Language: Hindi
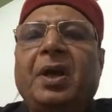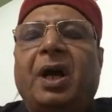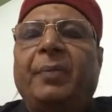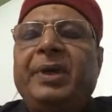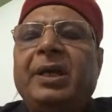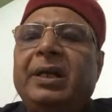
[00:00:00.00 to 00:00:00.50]

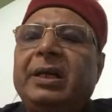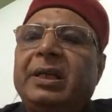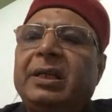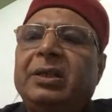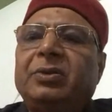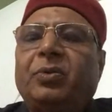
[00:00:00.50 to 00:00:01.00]
हमें
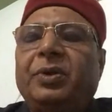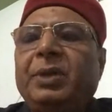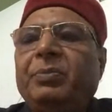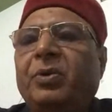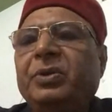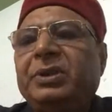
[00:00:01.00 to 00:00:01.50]
अगर थोड़ी
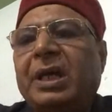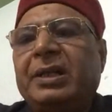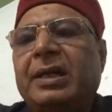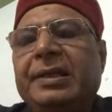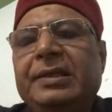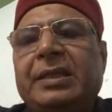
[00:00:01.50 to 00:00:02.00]
बहुत
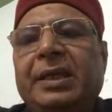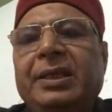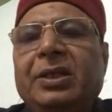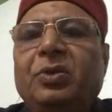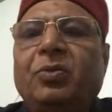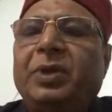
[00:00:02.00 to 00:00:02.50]
जानकारी
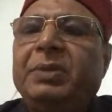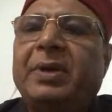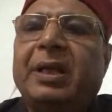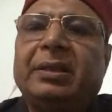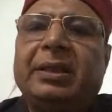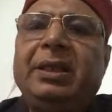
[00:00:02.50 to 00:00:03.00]
चाहिए तो कोई
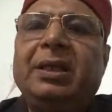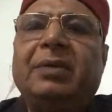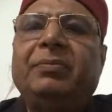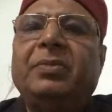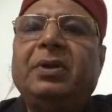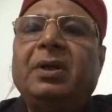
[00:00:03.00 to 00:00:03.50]
बात नहीं
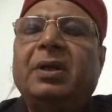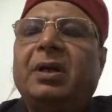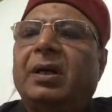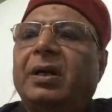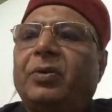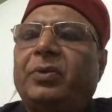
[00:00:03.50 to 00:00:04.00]
हम
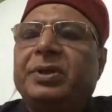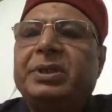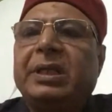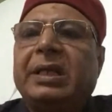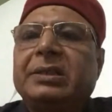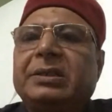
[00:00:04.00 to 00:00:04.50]

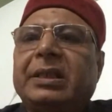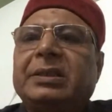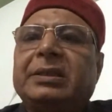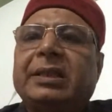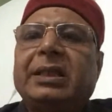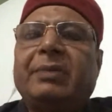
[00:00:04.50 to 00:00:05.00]
क्वेश्चन आंसर
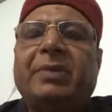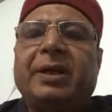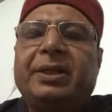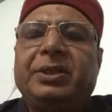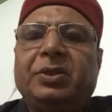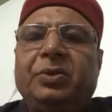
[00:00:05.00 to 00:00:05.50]
से या
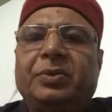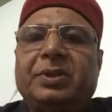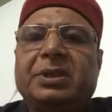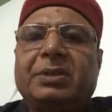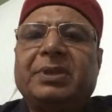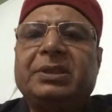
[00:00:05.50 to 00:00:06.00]
बाकी चीज़ों से
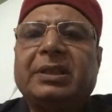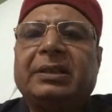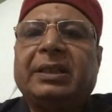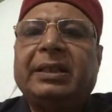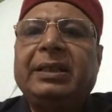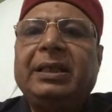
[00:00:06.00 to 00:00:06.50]
समझ
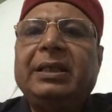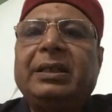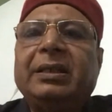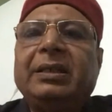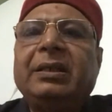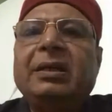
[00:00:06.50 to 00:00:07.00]
सकते हैं
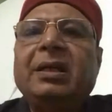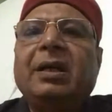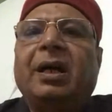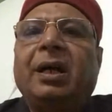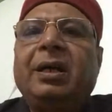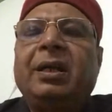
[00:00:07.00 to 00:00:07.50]
लेकिन
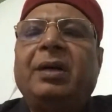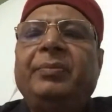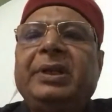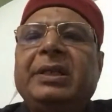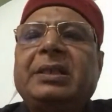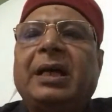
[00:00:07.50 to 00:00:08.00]
अगर हम
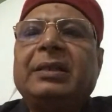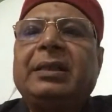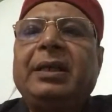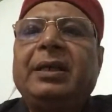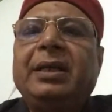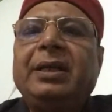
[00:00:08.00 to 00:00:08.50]
ये
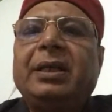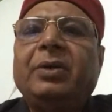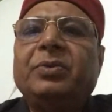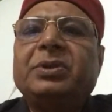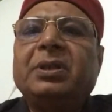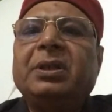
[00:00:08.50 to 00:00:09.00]
चाहते हैं कि
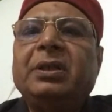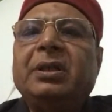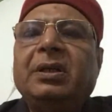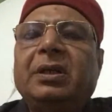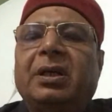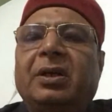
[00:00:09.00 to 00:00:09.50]
उस
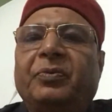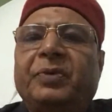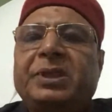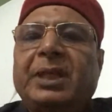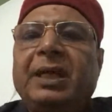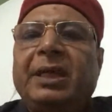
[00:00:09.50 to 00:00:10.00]

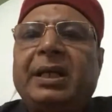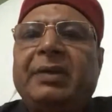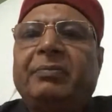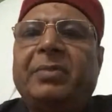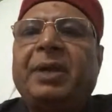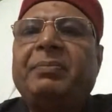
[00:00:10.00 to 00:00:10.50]
विषय के
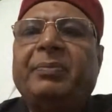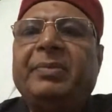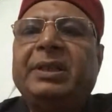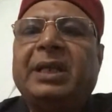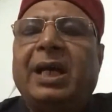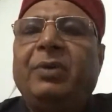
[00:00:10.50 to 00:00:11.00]
मर्म
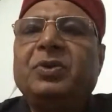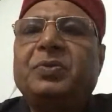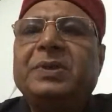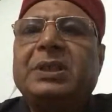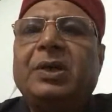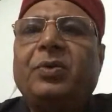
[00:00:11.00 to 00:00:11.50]
में जाए उस
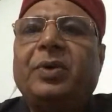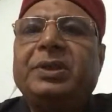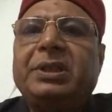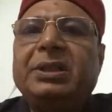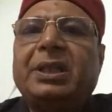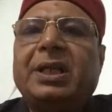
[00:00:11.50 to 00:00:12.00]
विषय को
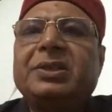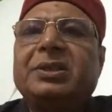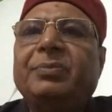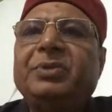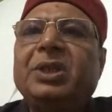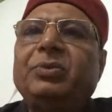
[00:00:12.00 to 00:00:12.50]
अच्छी तरह
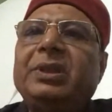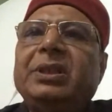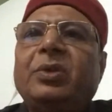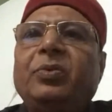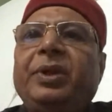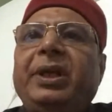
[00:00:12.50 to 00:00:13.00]
समझें तो ये
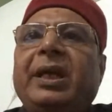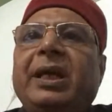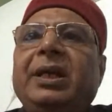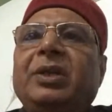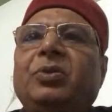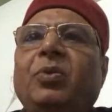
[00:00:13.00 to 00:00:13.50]
जरूरी है
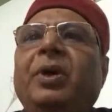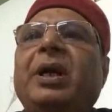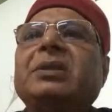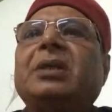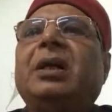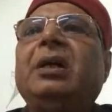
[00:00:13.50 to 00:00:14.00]
कि थोड़ा
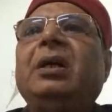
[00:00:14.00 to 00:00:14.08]
सा